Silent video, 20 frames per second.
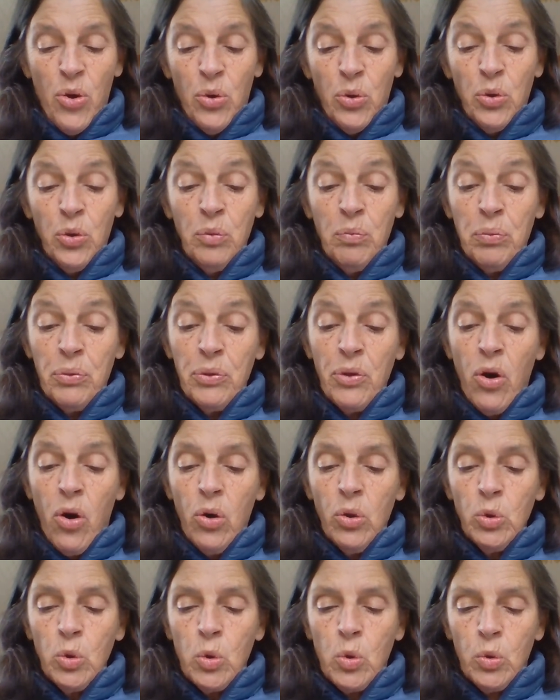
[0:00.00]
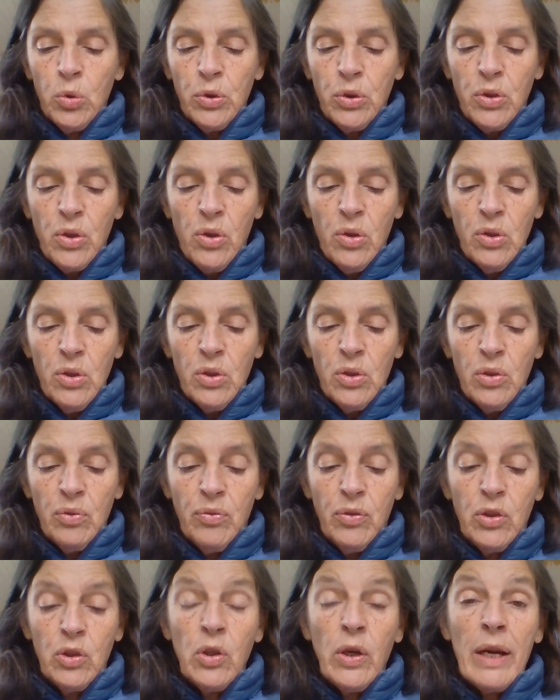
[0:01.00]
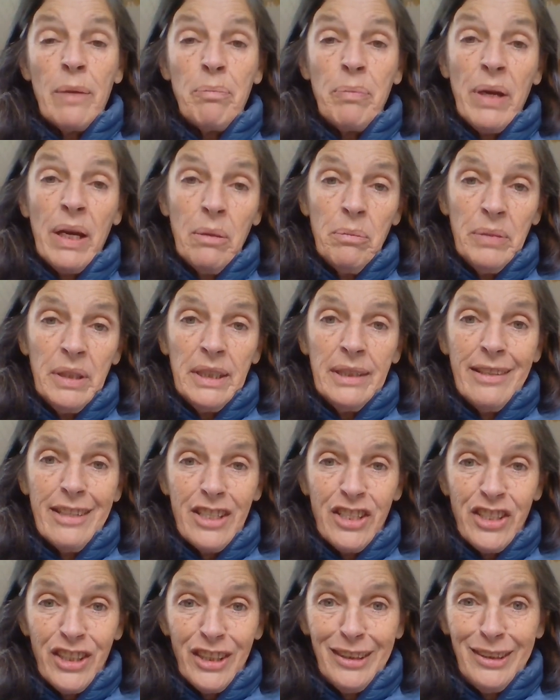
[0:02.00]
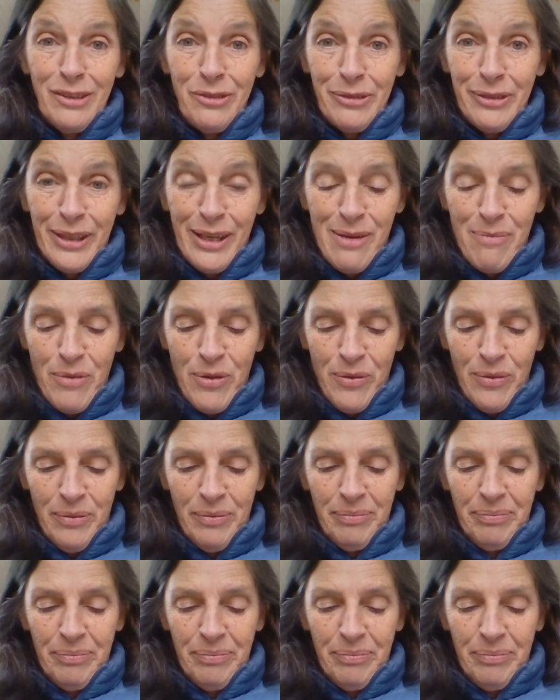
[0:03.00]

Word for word: Une plus grande conscience vous aurait permis d'agir différemment.